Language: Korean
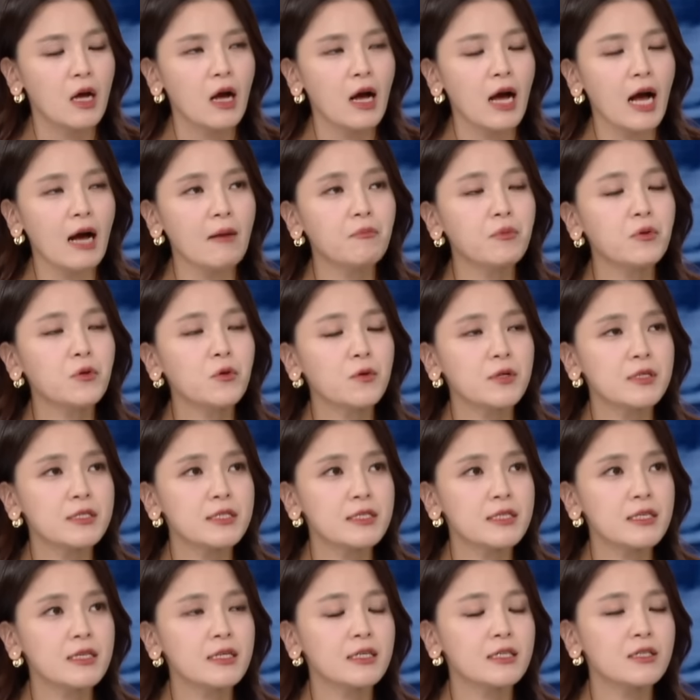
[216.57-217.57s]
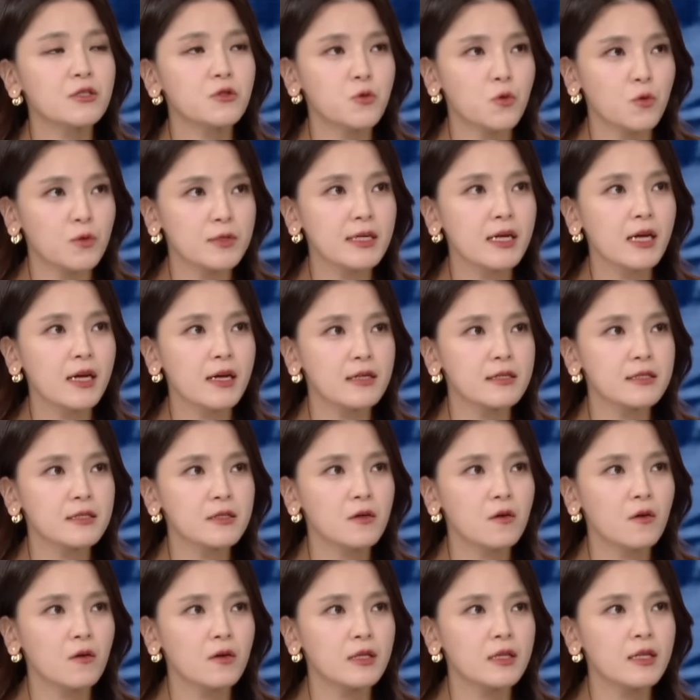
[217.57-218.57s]
앞으로 있을 그
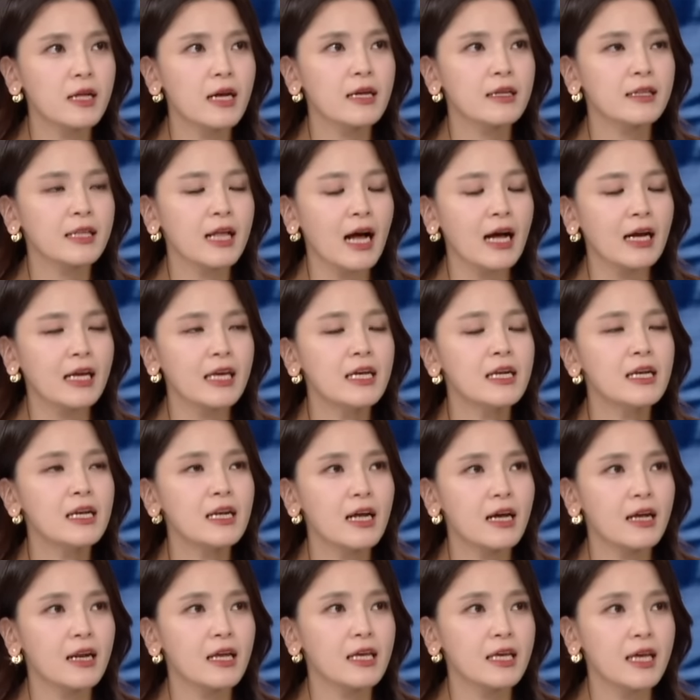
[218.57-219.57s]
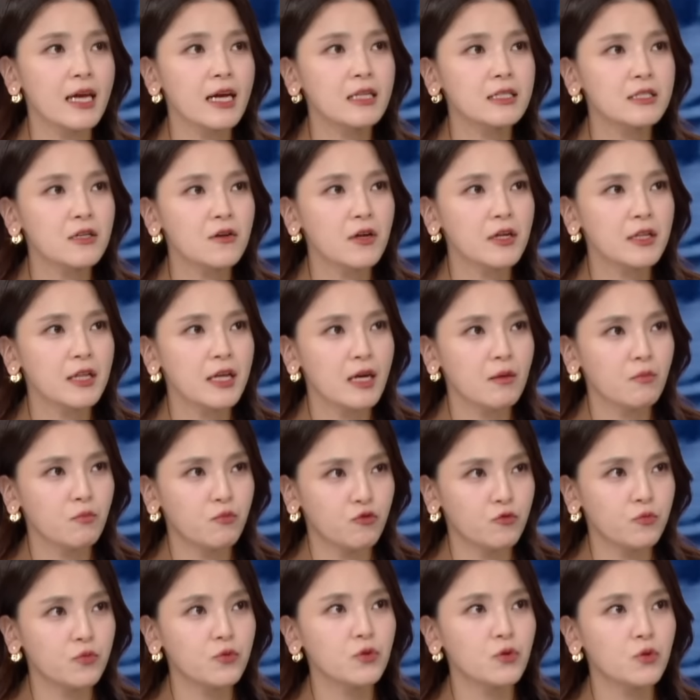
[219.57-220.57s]
조사에서 이날 당일날의 이 행적에 대한
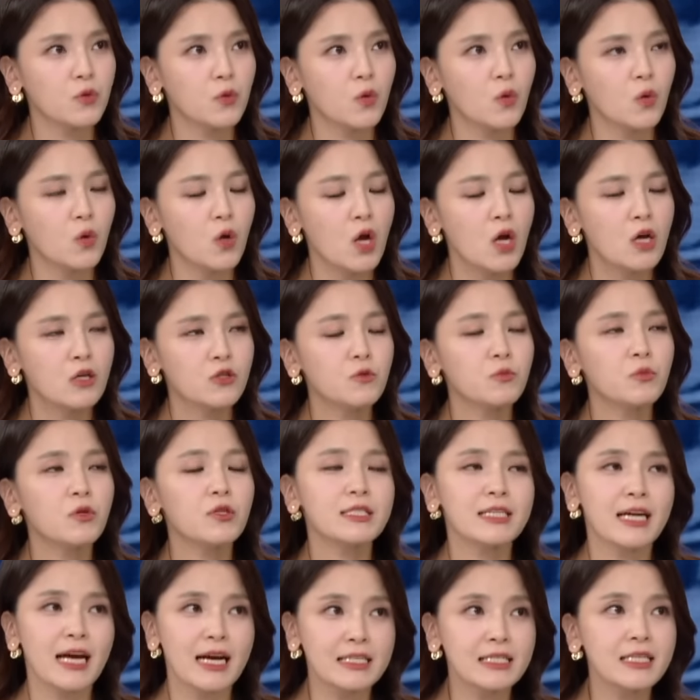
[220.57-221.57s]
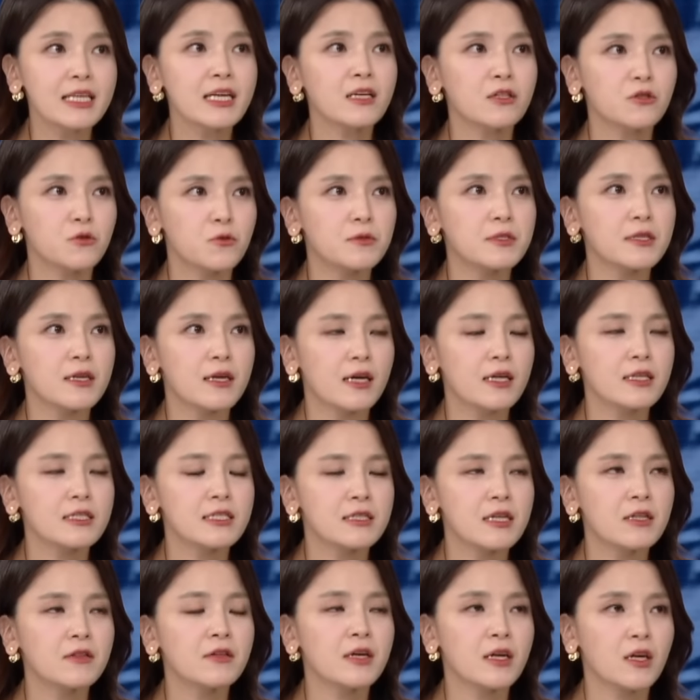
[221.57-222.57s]
부분도 좀 더 자세한 조사가
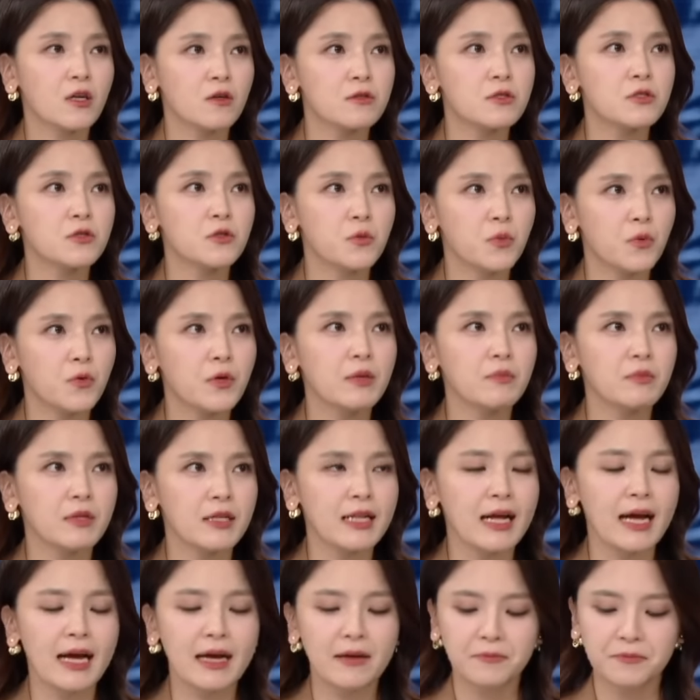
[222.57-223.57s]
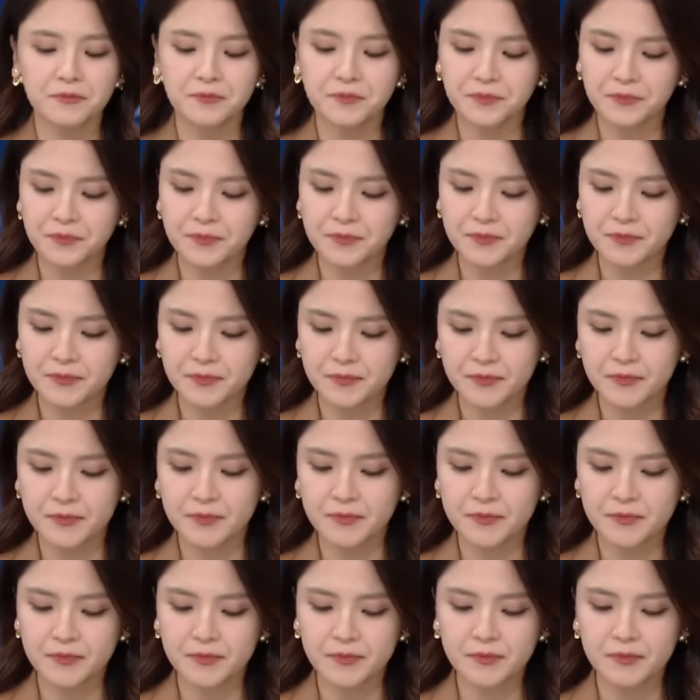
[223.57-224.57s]
진행될 것으로 보입니다. 자, 이제
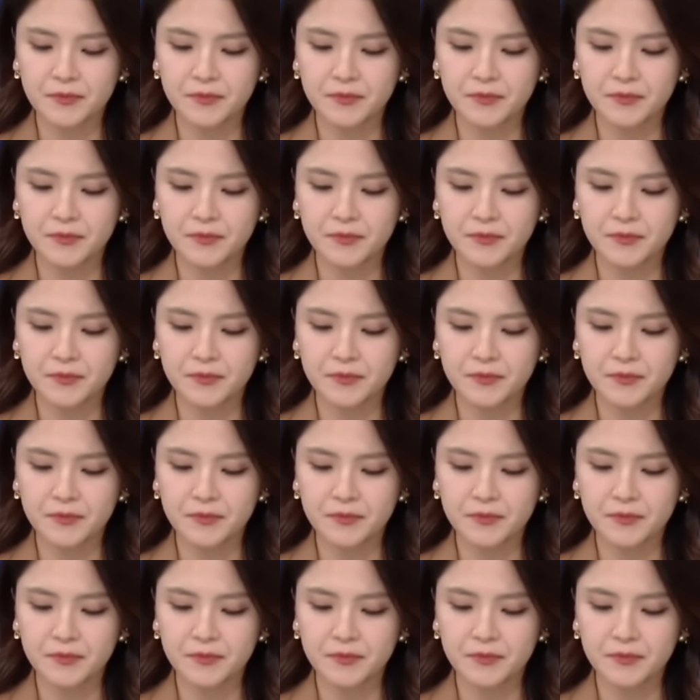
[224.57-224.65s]
쭉